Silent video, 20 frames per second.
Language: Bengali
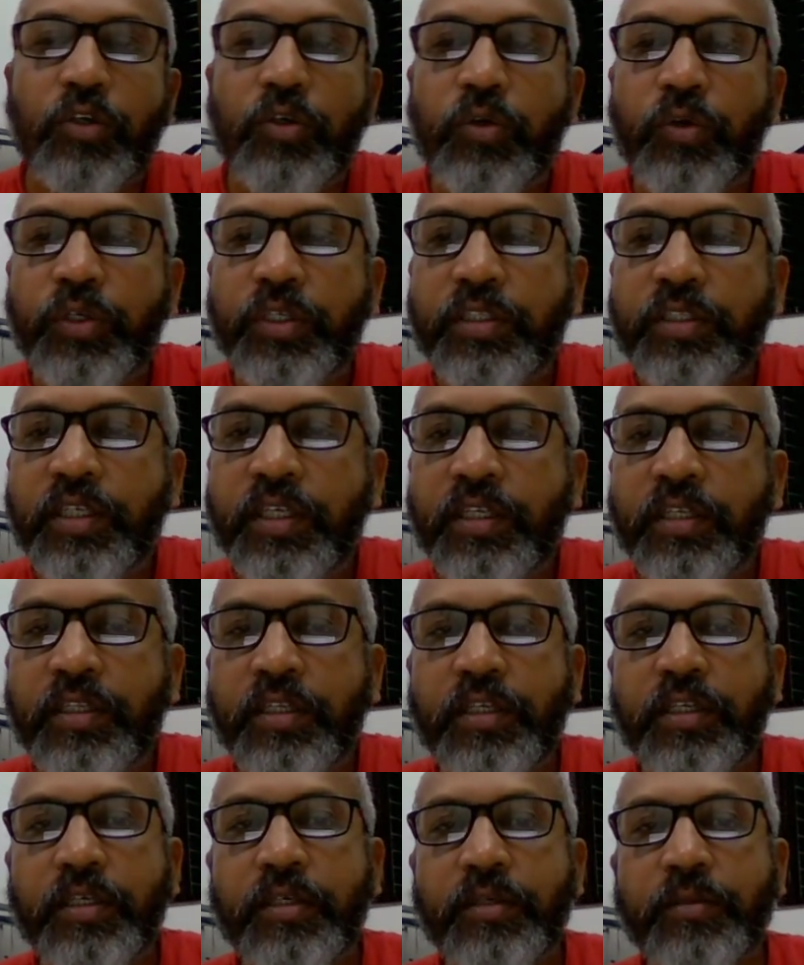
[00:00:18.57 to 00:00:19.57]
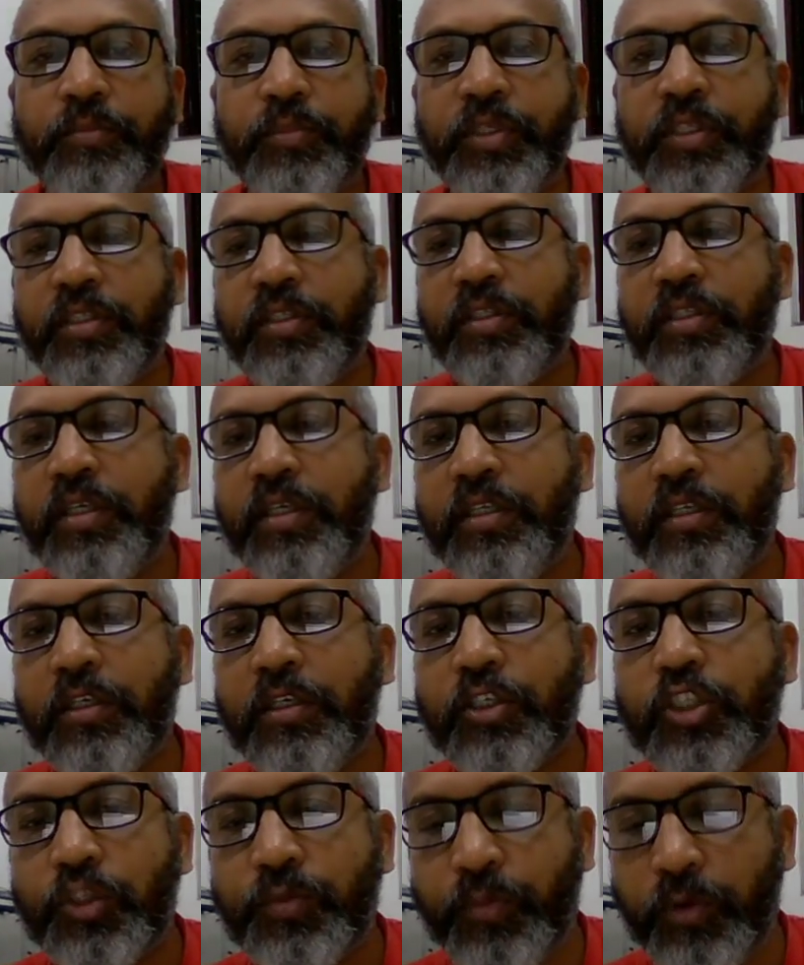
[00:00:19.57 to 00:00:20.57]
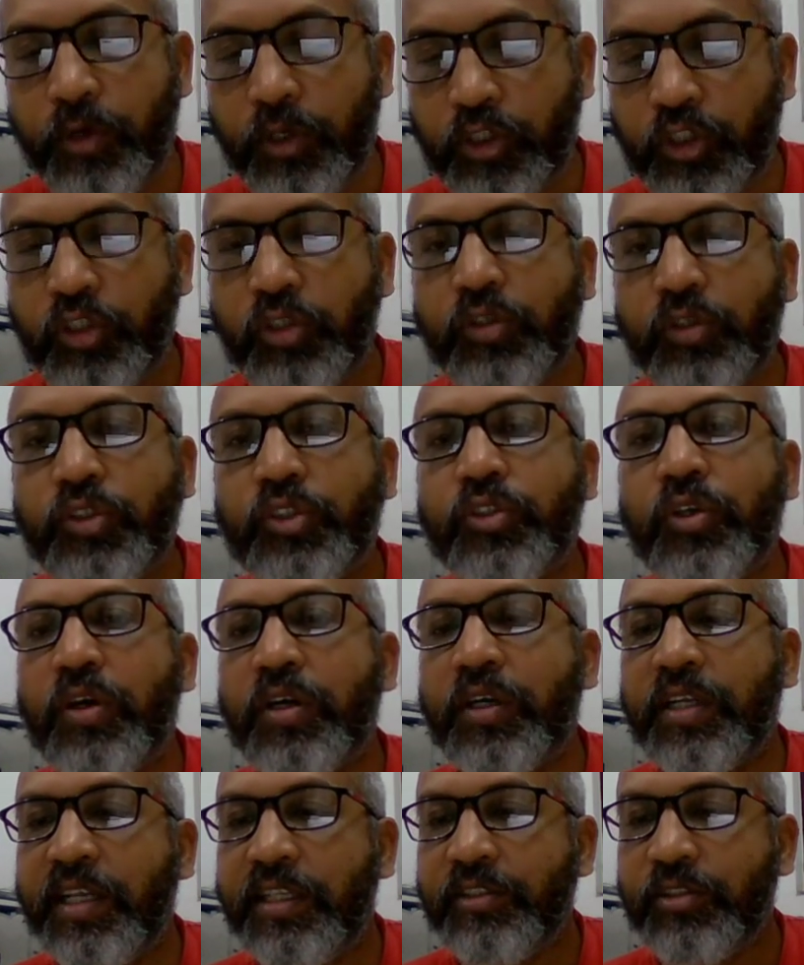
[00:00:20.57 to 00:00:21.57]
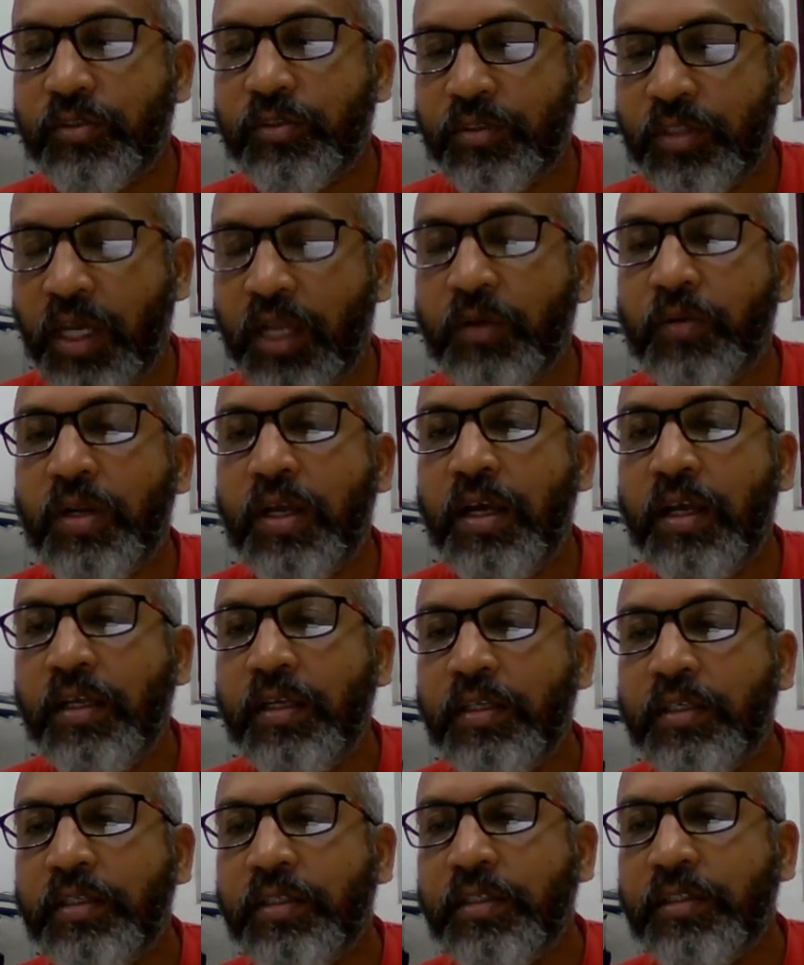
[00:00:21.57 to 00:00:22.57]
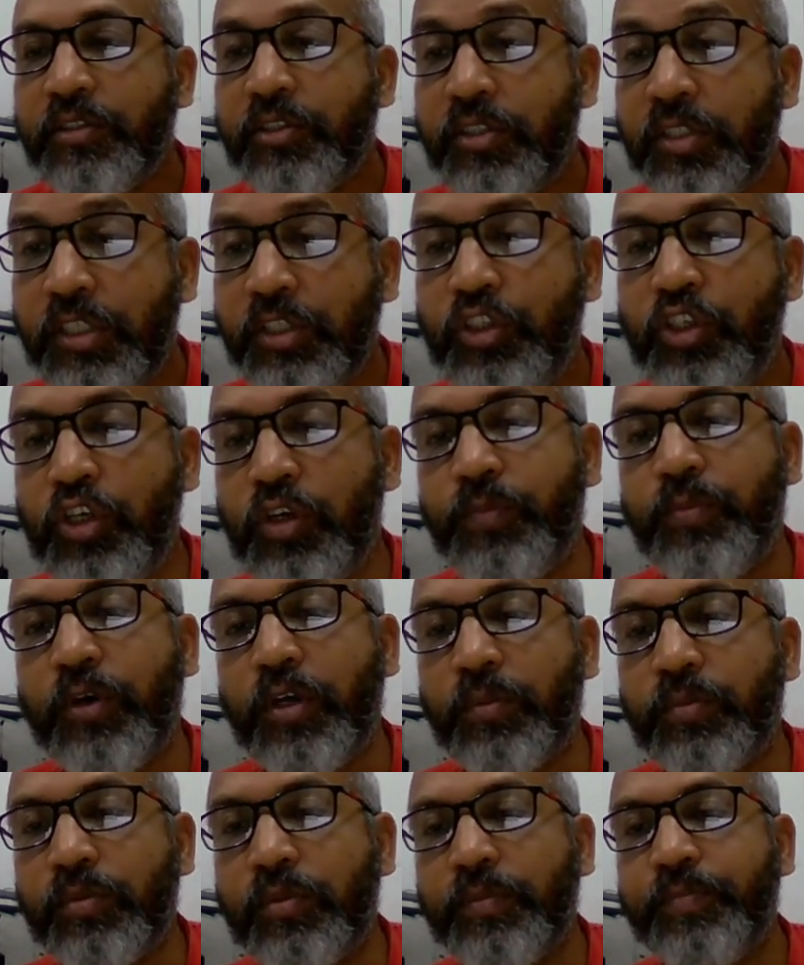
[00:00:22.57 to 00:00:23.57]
গণিতের বৃত্তের স্পর্শক সংক্রান্ত ধারণা তৃতীয় পর্ব